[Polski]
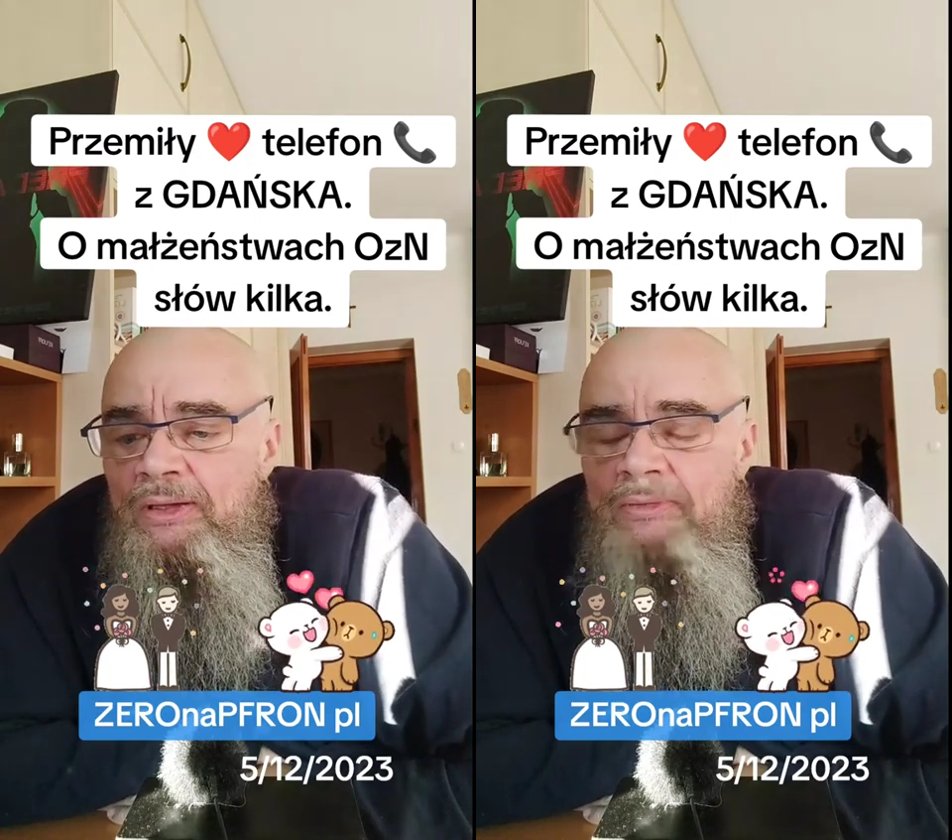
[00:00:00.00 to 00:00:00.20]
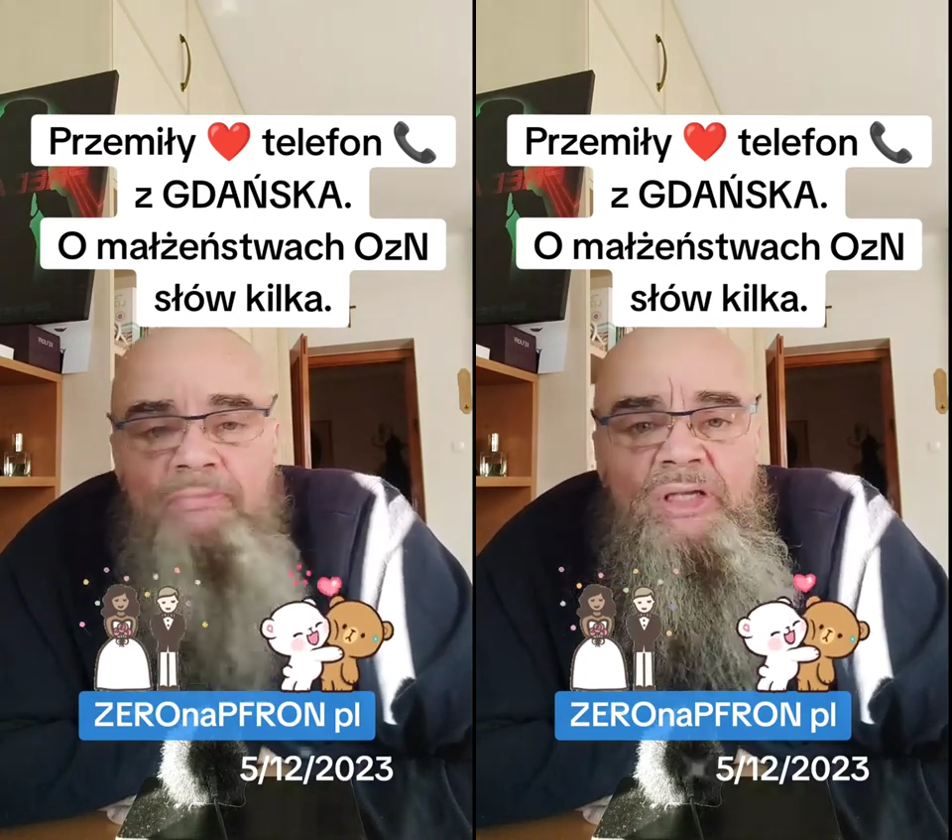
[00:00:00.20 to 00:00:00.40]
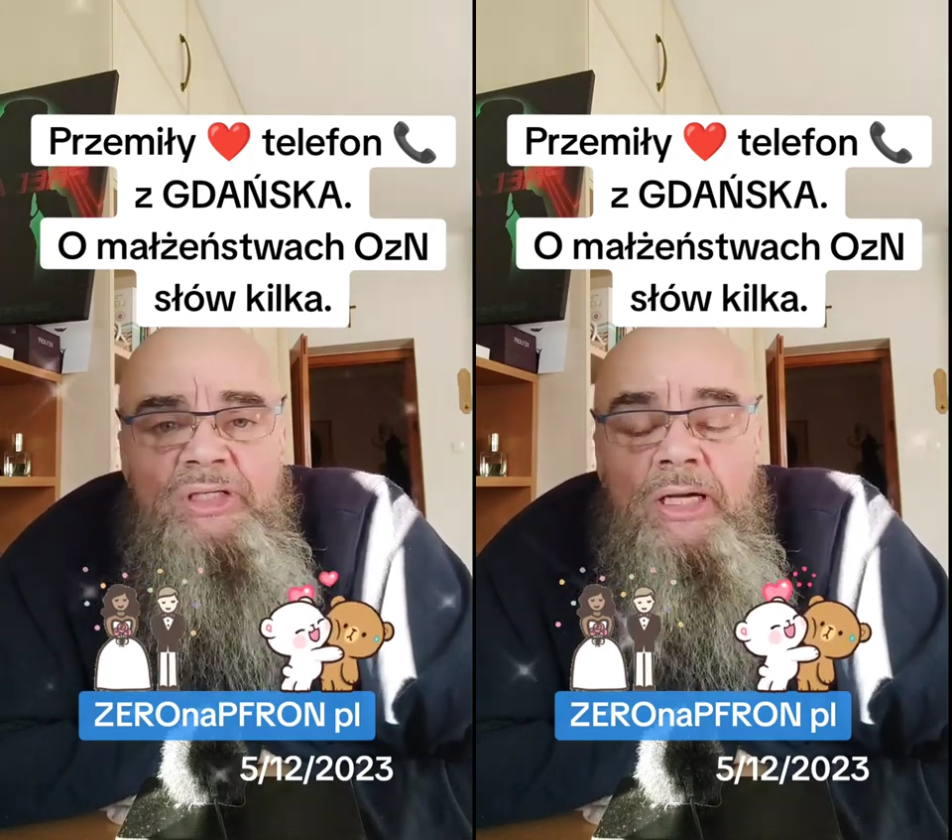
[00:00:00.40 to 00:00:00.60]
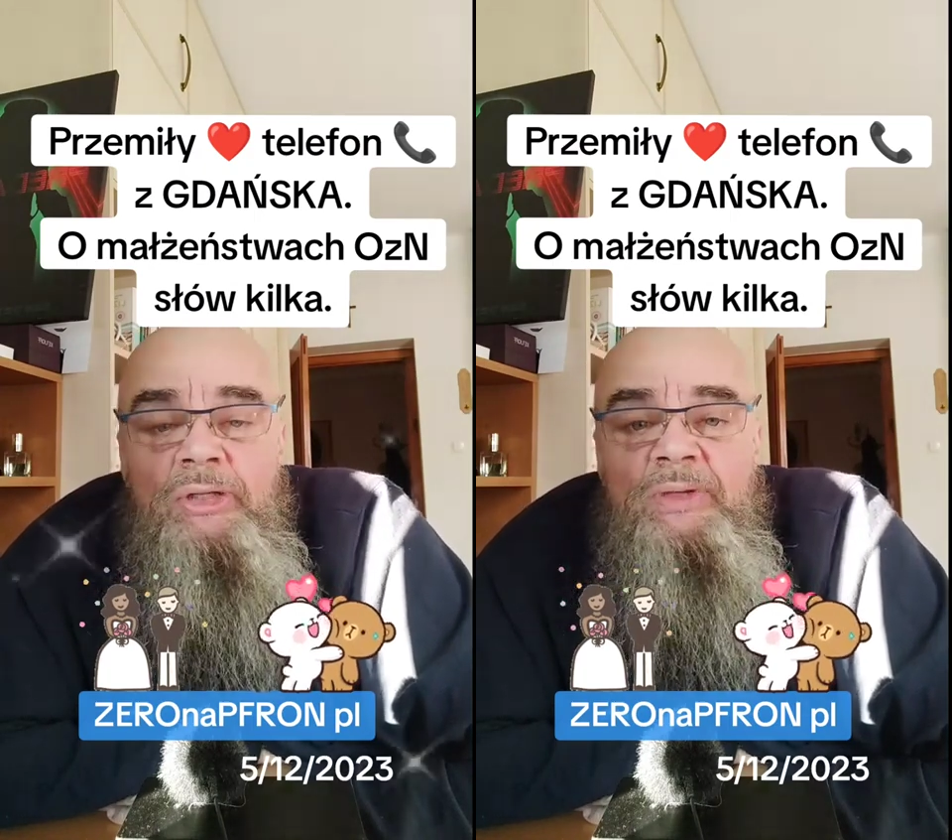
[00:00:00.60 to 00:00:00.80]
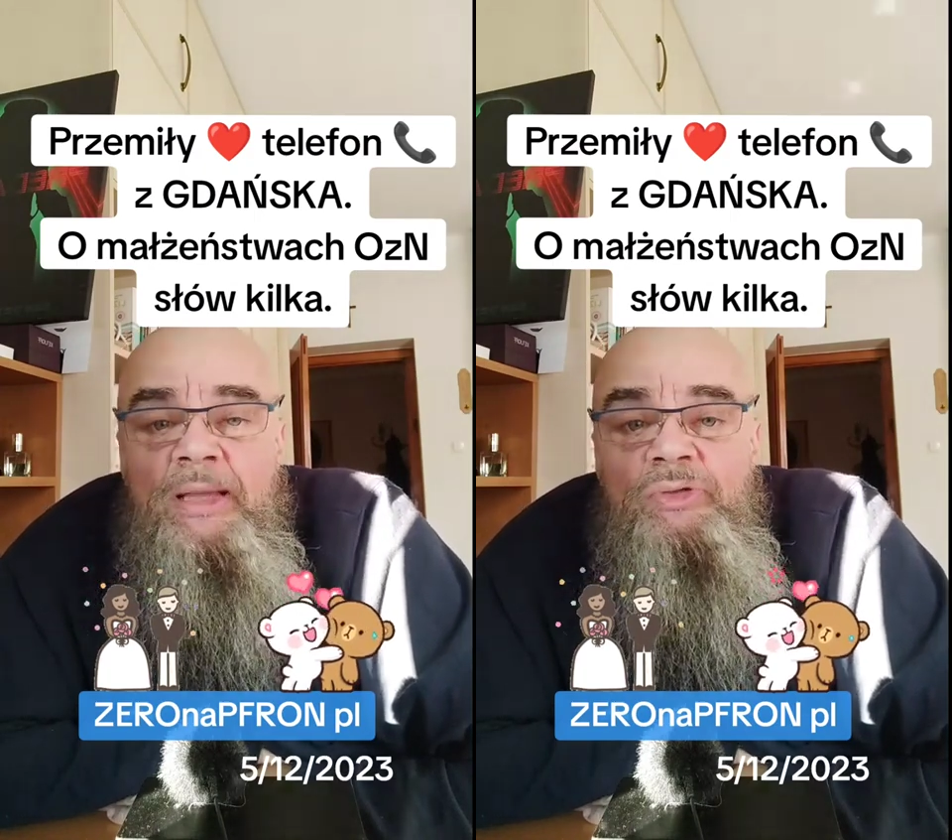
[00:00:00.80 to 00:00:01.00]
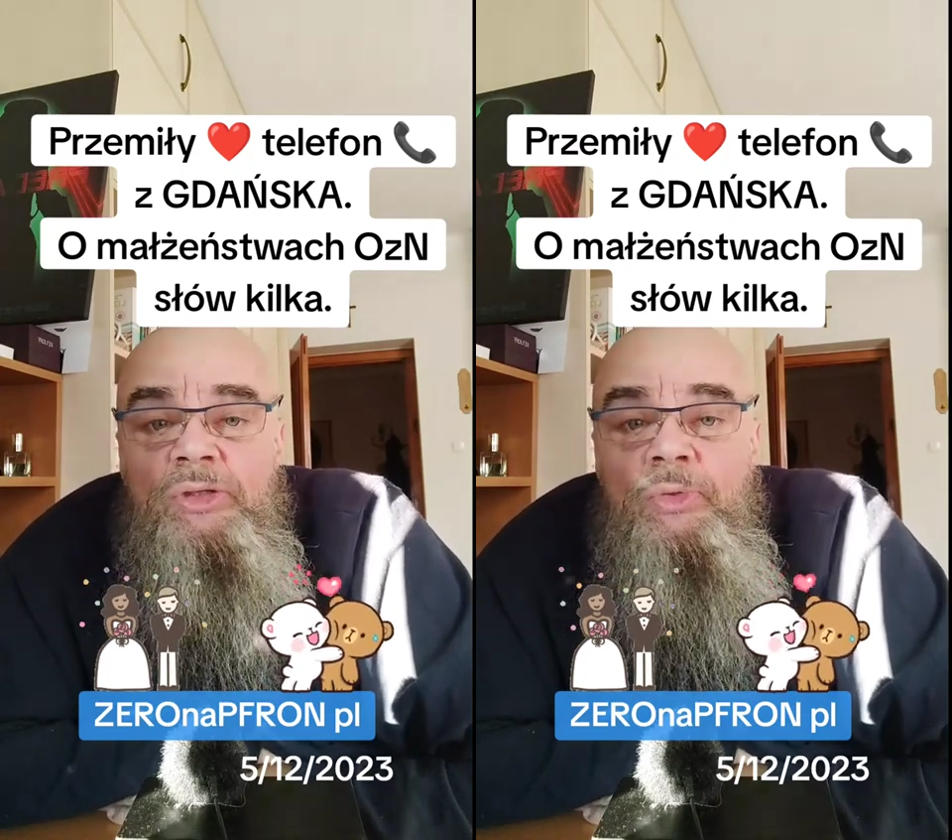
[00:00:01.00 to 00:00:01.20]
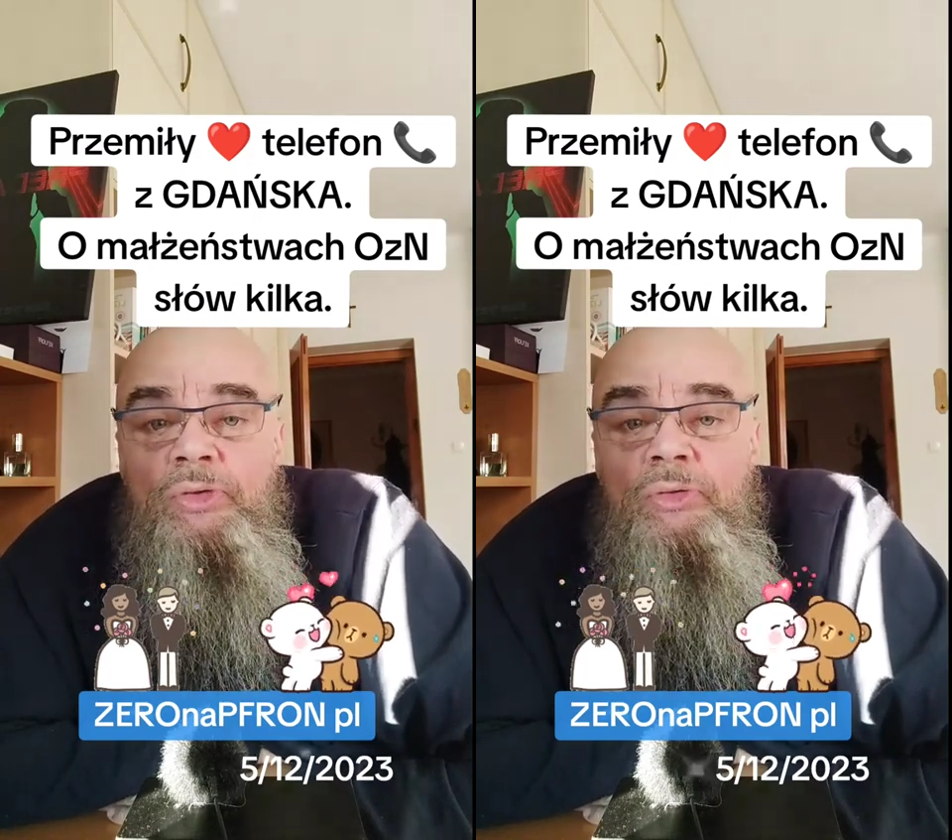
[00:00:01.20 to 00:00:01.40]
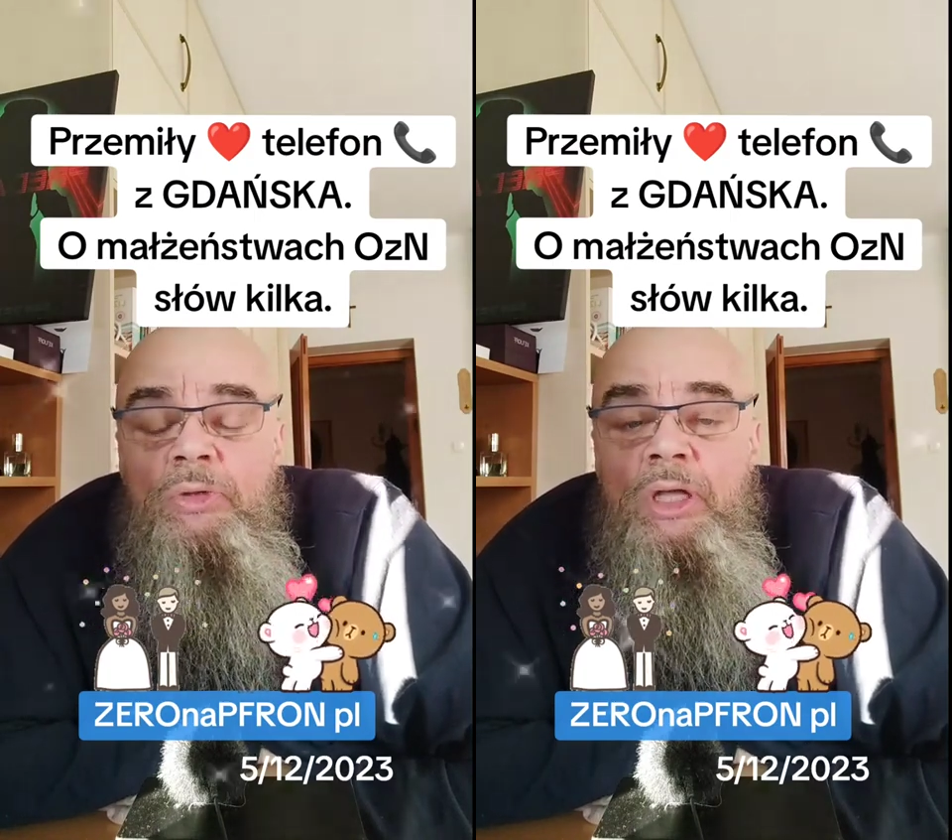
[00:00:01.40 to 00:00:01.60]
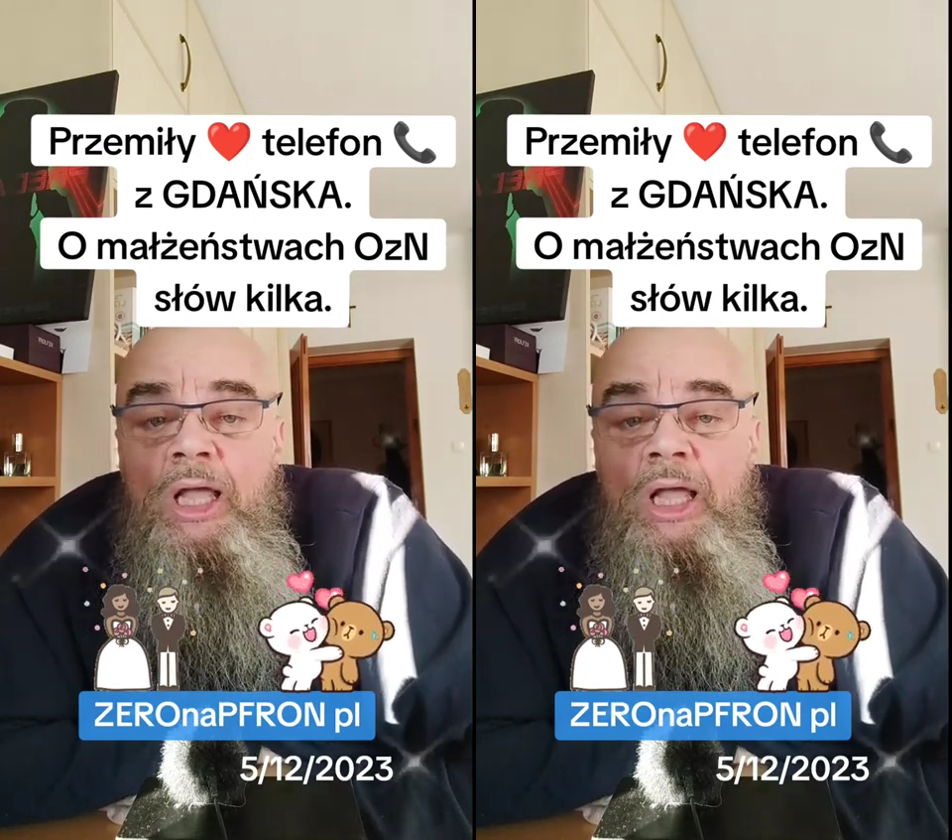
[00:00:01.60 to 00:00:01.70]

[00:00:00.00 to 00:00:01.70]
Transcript: y, mieszkaliśmy na Przymorzu.